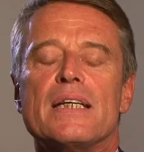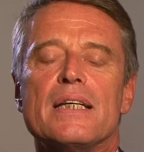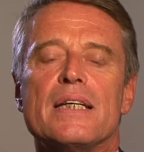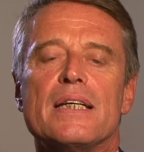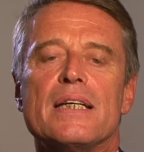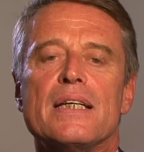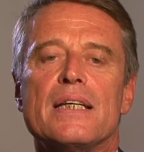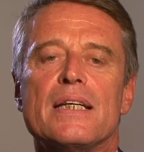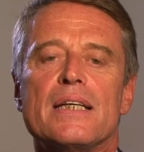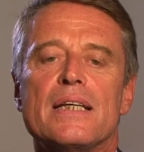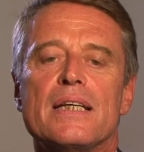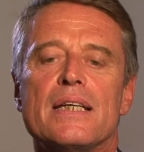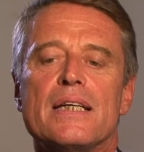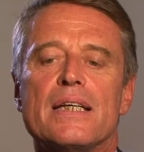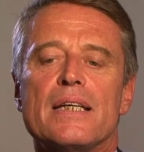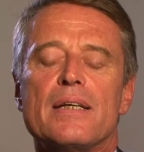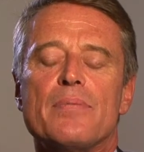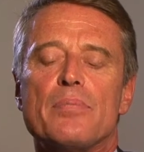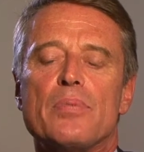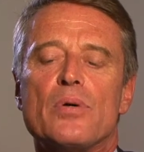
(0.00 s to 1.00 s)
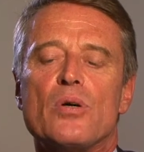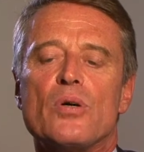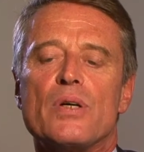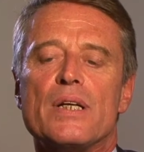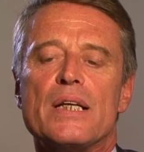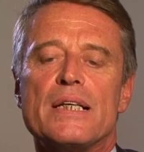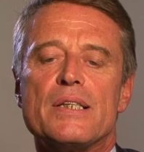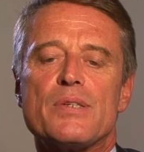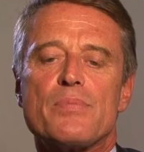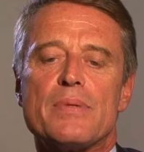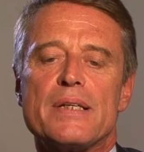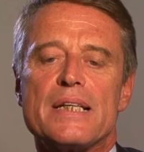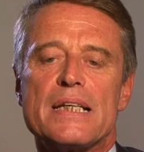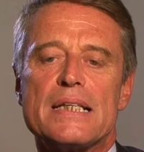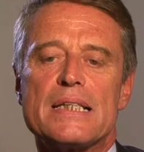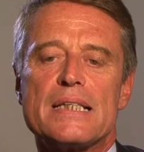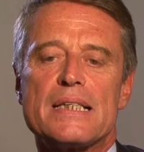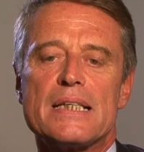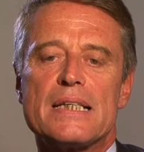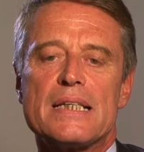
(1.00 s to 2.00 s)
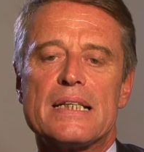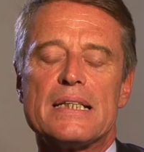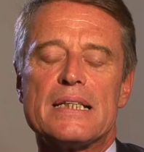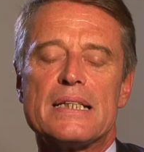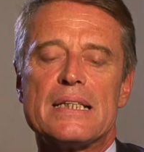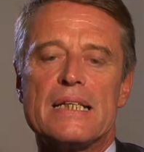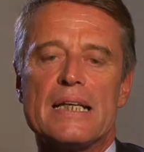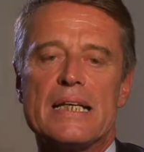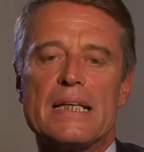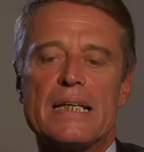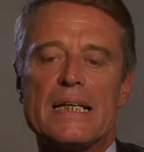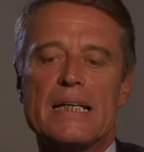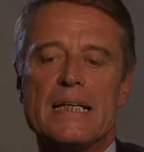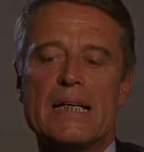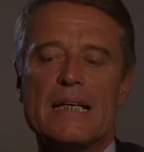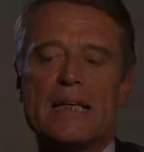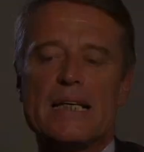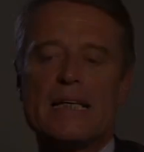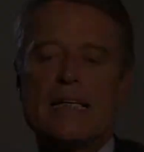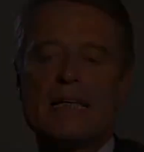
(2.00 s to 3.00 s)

e, e poi l'esperienza di cantiere.